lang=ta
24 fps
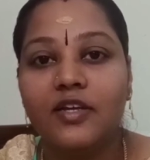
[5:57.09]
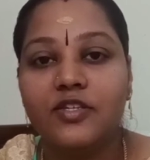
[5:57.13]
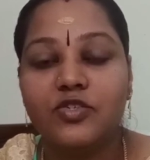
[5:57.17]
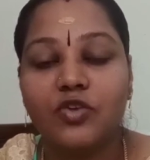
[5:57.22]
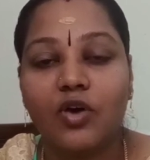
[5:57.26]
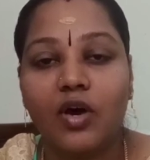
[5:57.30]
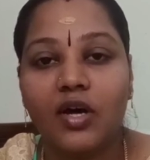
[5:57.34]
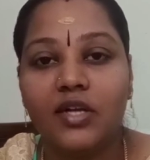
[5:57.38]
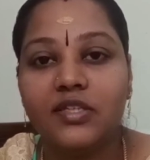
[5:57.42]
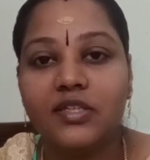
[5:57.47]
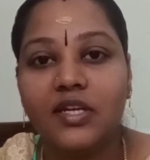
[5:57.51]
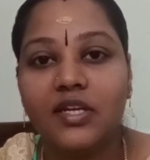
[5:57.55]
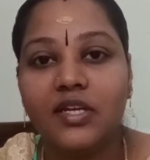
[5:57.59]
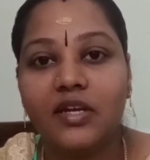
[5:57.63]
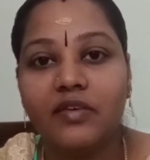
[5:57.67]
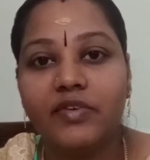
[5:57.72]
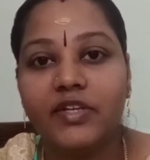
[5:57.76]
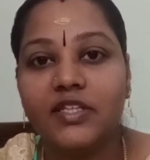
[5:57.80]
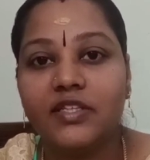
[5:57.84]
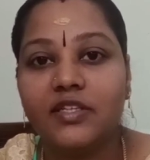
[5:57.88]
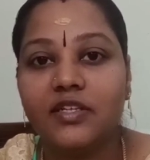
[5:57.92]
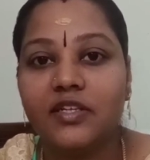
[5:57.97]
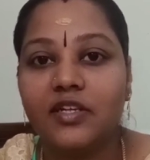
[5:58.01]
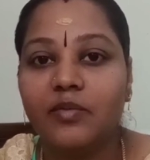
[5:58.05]
ஸோ அதில்
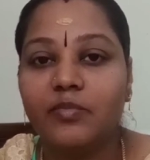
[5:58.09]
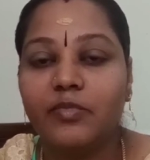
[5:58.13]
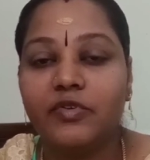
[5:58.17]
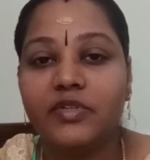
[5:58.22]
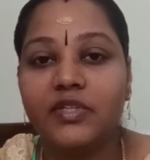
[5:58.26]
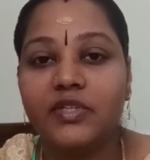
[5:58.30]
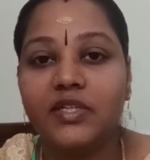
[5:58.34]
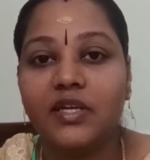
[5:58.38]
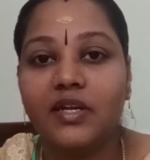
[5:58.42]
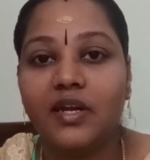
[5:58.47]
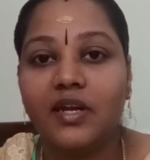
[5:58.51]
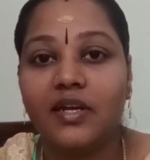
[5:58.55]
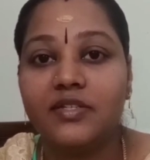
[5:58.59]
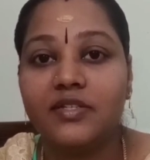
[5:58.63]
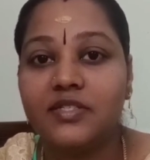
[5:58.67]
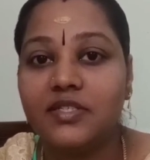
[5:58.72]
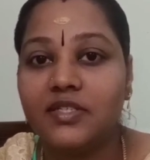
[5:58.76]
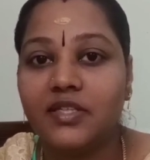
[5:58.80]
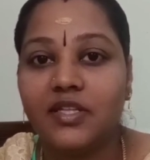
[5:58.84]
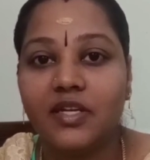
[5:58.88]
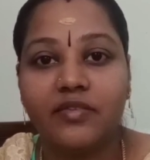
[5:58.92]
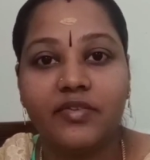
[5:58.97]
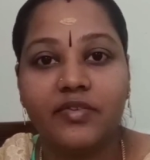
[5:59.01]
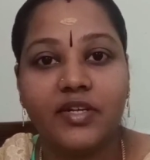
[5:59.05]
வந்து நம்ம வந்து
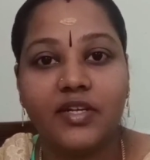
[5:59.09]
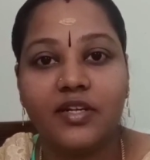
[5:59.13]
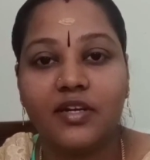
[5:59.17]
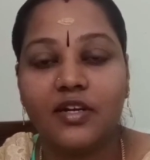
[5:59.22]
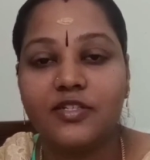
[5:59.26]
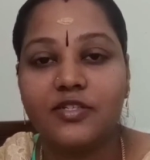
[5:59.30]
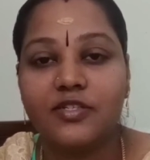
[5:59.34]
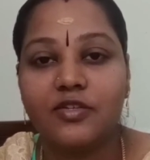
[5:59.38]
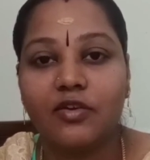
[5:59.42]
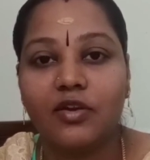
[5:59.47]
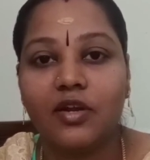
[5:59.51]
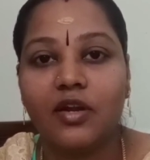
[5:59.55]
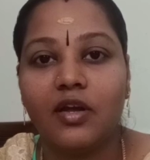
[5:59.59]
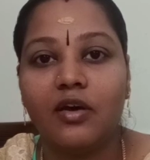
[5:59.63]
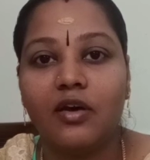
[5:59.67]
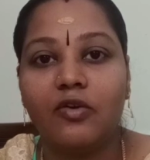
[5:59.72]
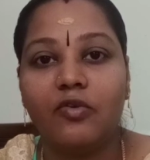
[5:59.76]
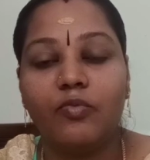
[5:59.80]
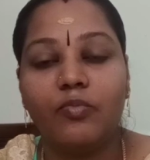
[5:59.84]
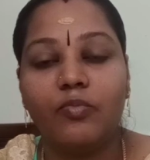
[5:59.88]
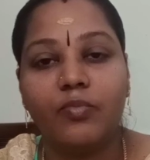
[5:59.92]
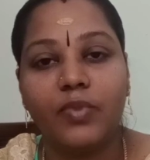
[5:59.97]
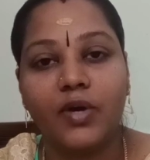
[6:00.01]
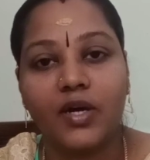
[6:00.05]
ரஞ்சித் அவர்கள்
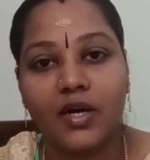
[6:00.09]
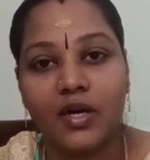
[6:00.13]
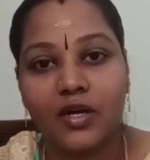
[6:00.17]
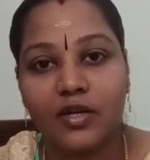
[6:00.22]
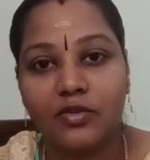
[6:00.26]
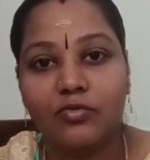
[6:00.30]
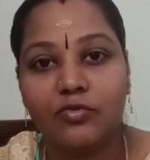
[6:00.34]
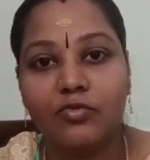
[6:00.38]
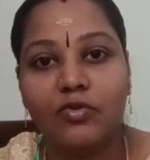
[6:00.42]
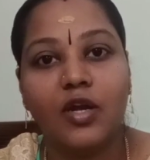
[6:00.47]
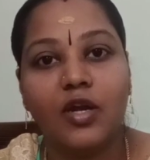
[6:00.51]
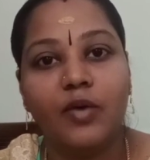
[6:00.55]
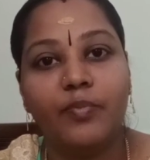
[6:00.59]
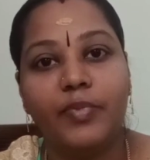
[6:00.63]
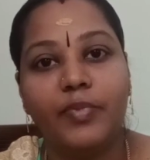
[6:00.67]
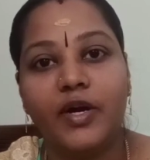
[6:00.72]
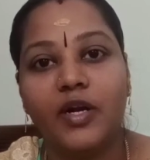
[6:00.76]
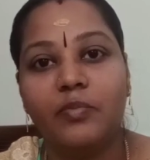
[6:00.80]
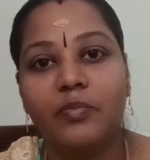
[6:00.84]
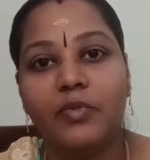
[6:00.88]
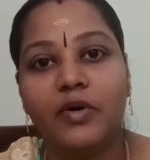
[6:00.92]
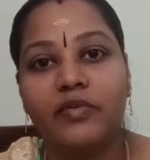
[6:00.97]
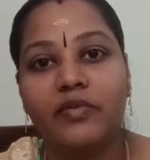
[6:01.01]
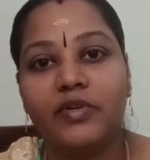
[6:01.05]
சொல்லலாம் ரொம்ப கருத்துள்ள
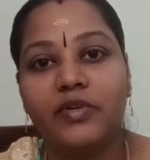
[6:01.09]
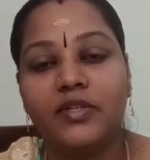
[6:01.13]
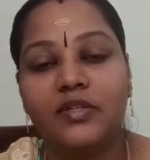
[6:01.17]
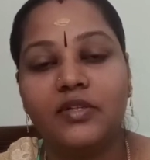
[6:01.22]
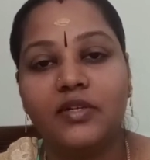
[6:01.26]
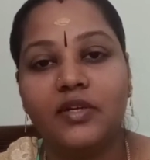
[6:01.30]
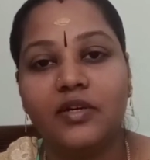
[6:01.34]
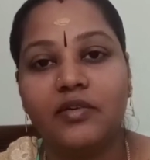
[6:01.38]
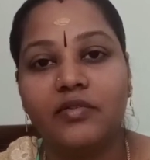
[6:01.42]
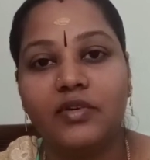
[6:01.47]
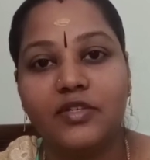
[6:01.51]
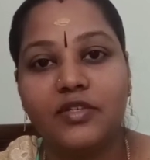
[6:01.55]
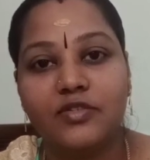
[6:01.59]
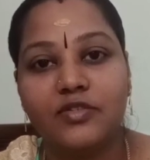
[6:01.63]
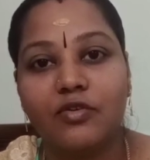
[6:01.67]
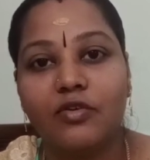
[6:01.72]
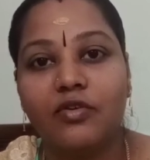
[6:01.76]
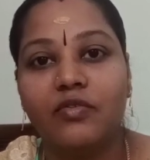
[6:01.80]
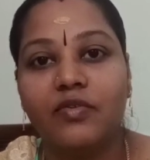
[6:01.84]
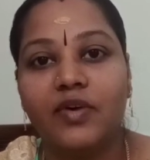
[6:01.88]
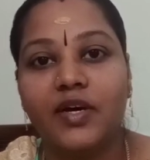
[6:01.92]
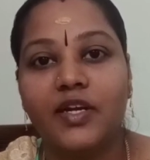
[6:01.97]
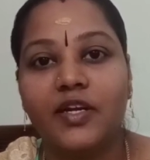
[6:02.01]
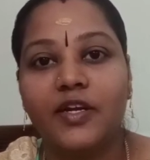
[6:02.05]
படமாக வந்து அவர்
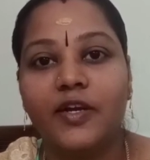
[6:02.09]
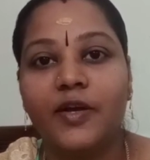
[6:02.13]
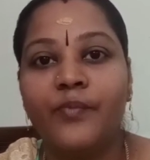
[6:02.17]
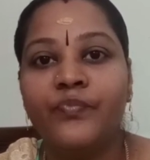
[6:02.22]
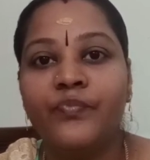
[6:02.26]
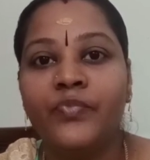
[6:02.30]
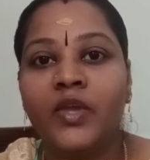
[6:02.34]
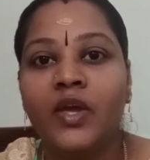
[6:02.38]
சொல்லுவார்